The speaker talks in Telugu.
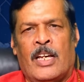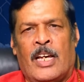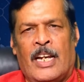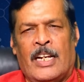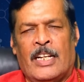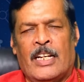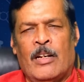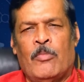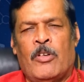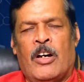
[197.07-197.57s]

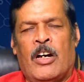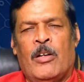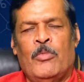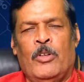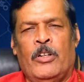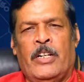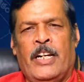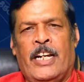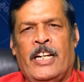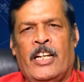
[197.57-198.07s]
అలాగే
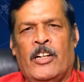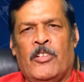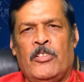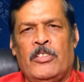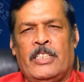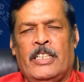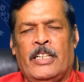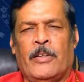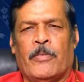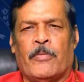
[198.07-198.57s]
మామూలు రేడియో
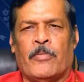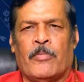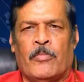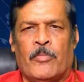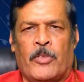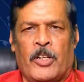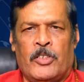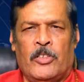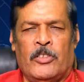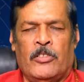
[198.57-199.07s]
నుంచి
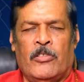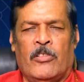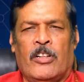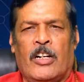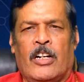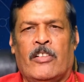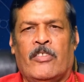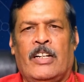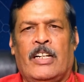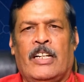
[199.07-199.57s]
ప్రస్తుతం
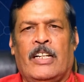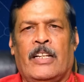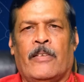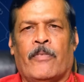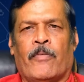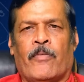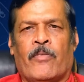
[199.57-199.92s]
ఉన్నటువంటి